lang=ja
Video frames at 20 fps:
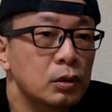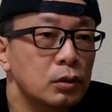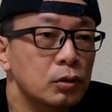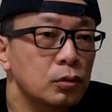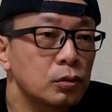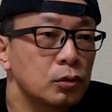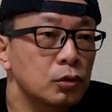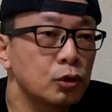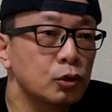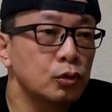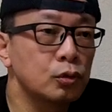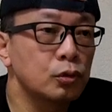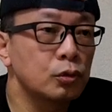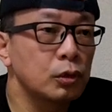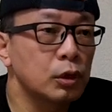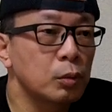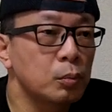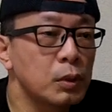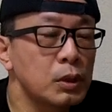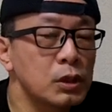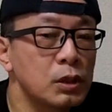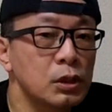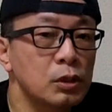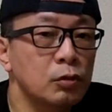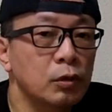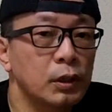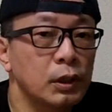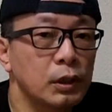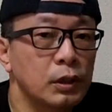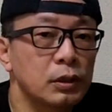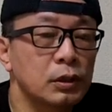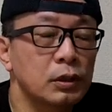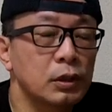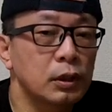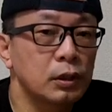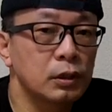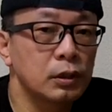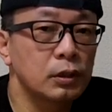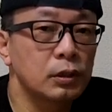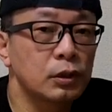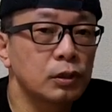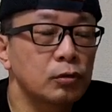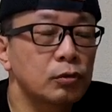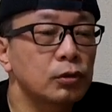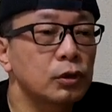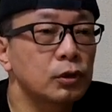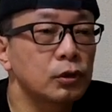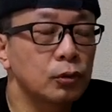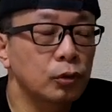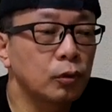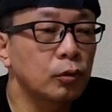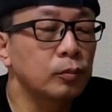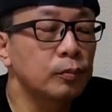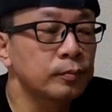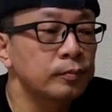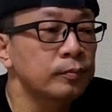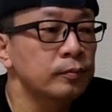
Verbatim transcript: そちょっとねマシにはなってきてるんですよ